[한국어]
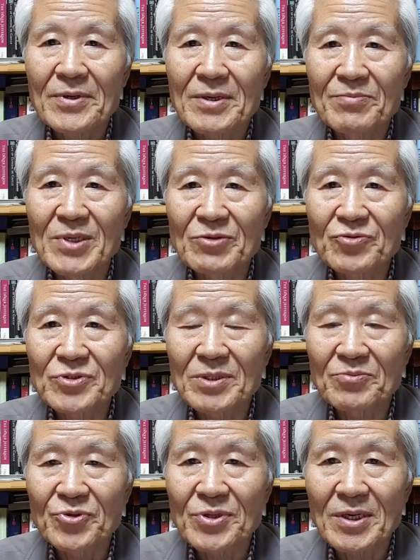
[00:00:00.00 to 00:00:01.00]
김대중
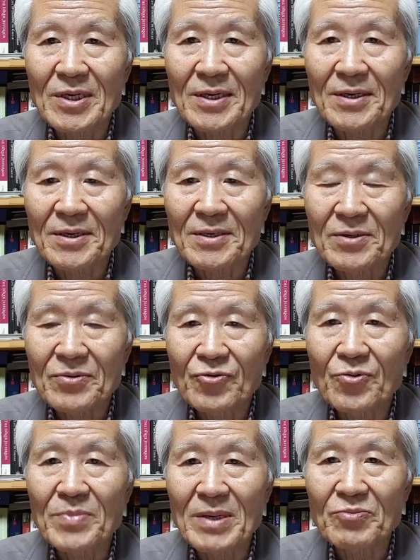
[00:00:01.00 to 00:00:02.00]
정부 때
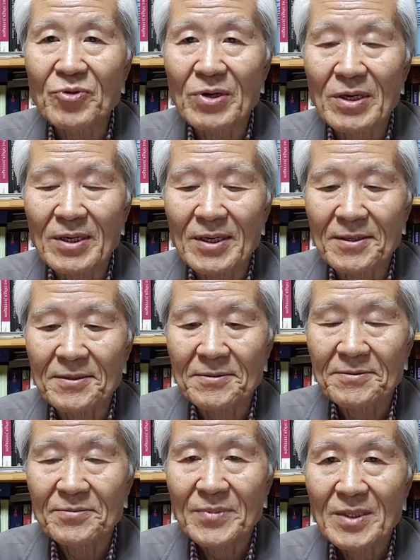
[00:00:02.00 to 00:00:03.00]
국방부가
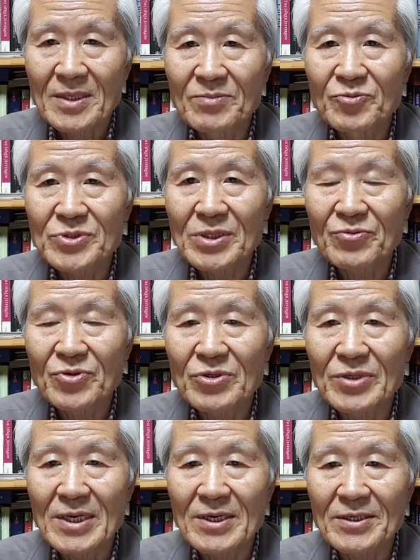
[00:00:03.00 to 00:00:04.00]

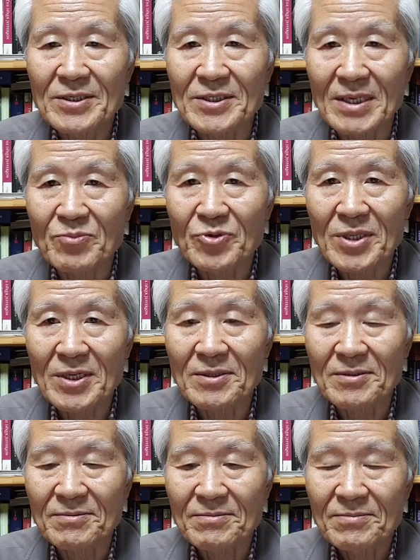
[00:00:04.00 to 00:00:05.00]
의무사위원회의 잘못된